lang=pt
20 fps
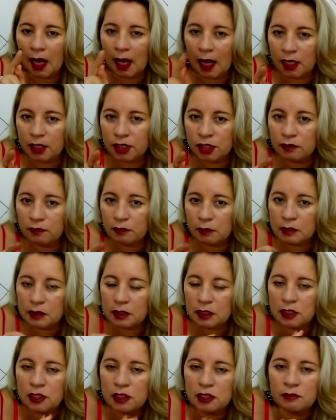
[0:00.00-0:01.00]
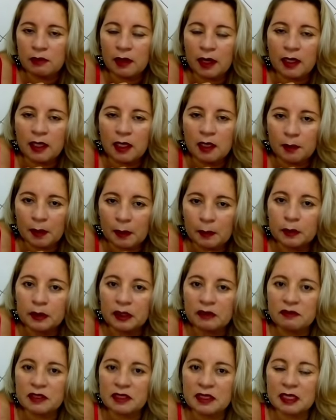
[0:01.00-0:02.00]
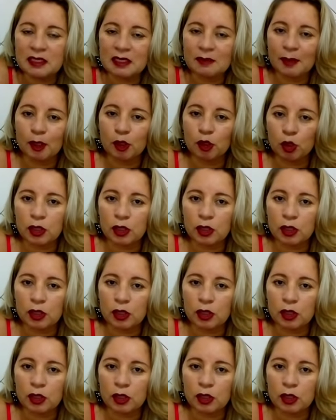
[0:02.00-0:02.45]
ativa o sininho aí para poder você receber